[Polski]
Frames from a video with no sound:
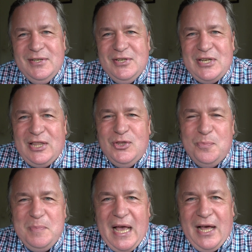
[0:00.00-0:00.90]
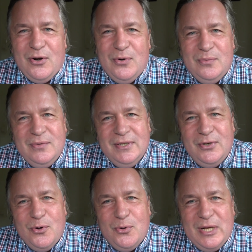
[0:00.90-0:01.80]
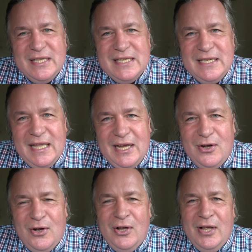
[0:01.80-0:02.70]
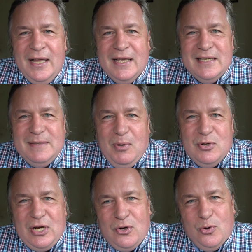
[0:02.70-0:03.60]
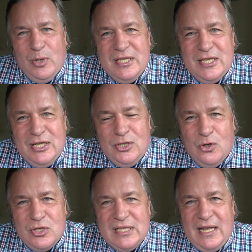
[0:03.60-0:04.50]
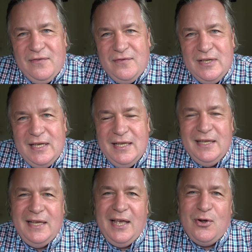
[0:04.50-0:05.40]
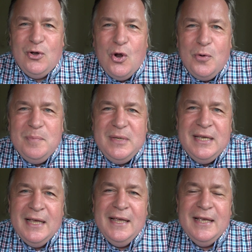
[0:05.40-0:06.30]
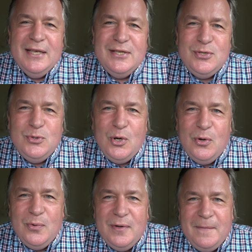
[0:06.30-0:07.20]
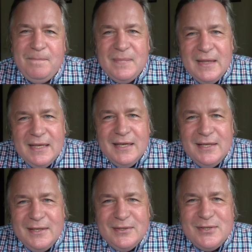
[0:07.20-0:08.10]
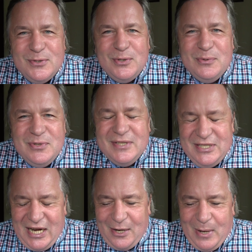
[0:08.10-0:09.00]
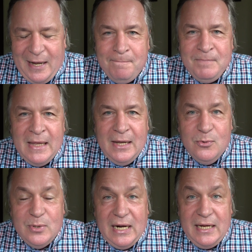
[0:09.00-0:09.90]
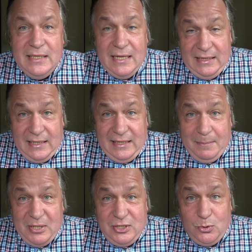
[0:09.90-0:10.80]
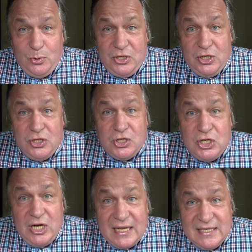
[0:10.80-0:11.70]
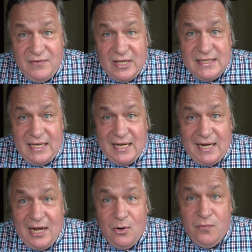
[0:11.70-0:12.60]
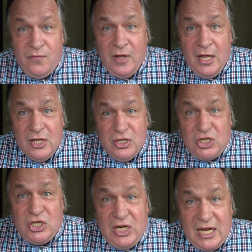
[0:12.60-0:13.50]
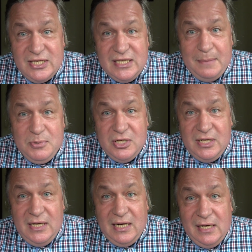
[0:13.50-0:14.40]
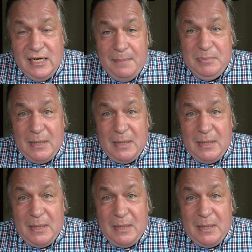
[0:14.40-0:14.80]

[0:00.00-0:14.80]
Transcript: y, żadną miarą konkurencyjnego zboża, konkurencyjnych dostaw i y, ekonomii, z którą, z którą działa Ukraina, na, na bazie której, czyli trzy razy więcej areałów, trzy razy lepszych gleb,